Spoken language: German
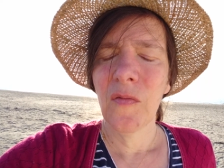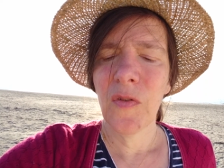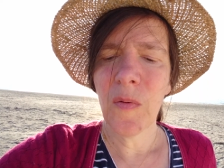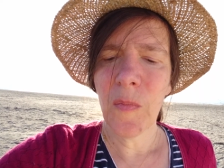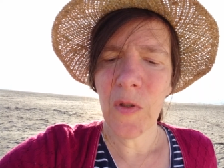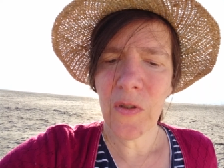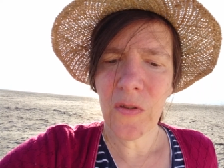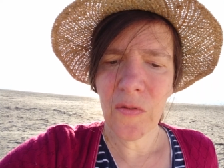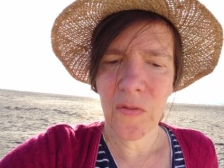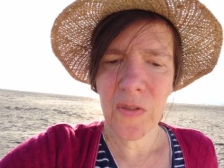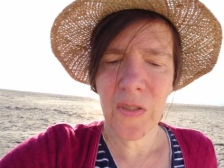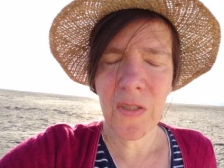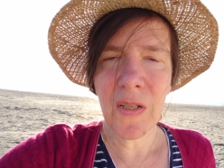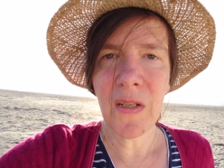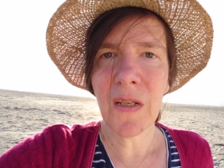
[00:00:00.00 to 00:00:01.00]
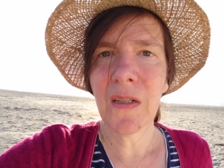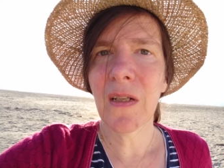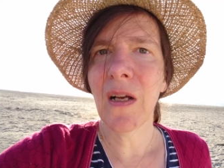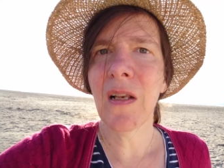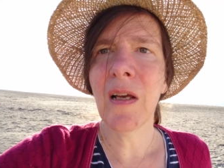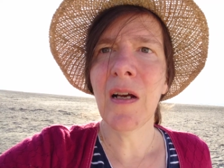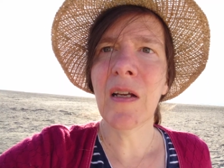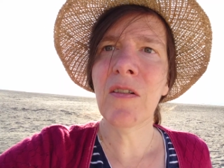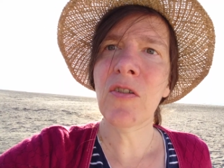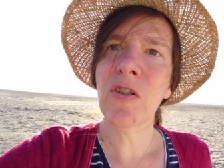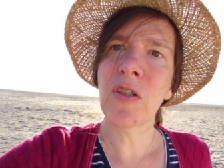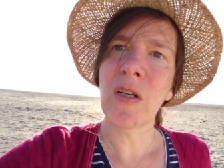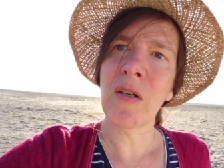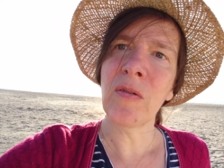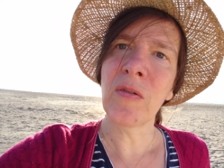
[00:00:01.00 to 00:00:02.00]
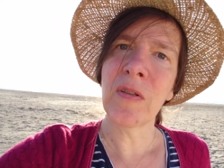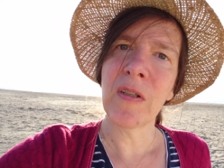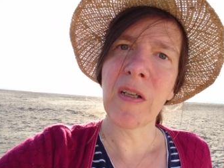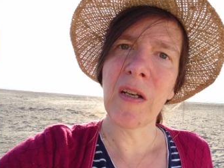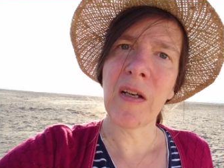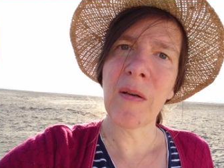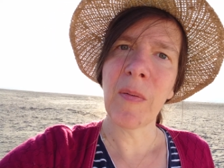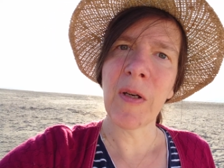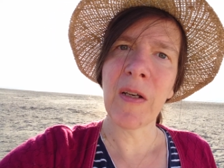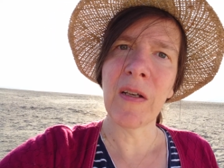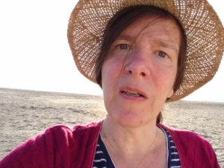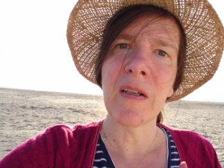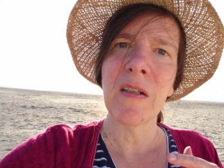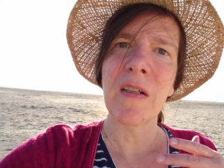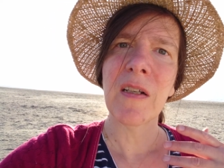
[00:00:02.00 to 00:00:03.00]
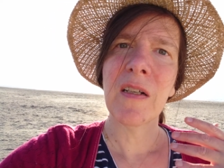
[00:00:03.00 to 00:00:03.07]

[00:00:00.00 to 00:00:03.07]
Wir müssen uns die nicht alle anschauen, aber